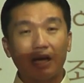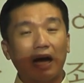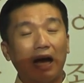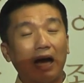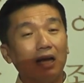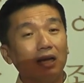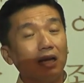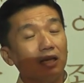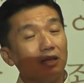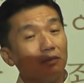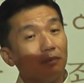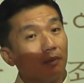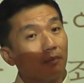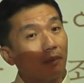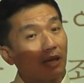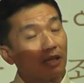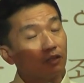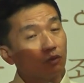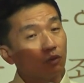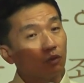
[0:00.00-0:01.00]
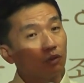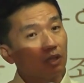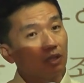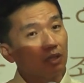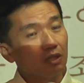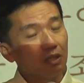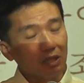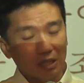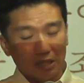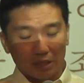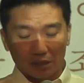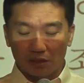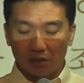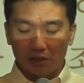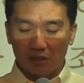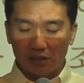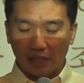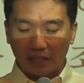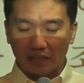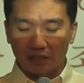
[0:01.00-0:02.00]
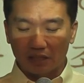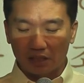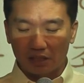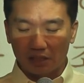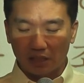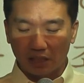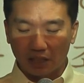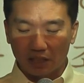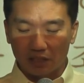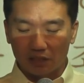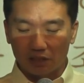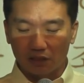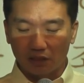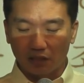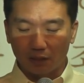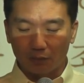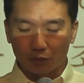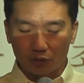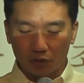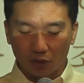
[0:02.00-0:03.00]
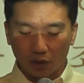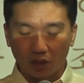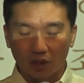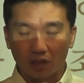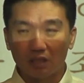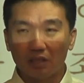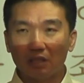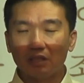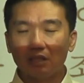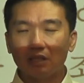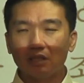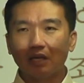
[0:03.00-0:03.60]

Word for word: 하나님의 말소리를 듣지 않기 시작했을 때부터